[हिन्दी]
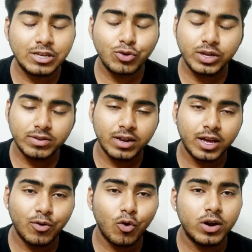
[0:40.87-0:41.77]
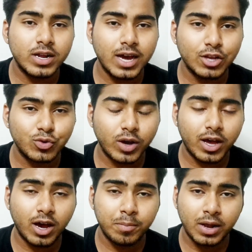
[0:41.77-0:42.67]
का जो रीज़न है वो ऑलरेडी आ
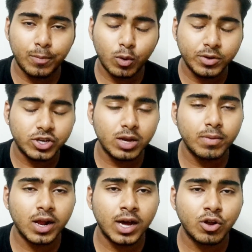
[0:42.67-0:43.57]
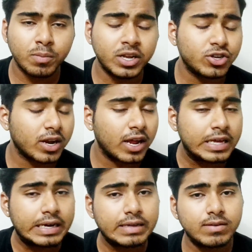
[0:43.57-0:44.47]
चुका है हमने आपको अभिषेक मल्हान और मनीषा
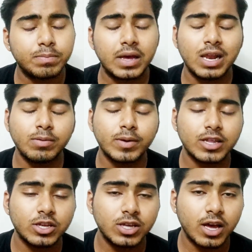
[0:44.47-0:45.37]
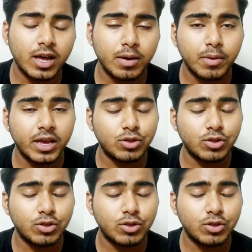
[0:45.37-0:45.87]
रानी का रीज़न पहले भी बता दिया है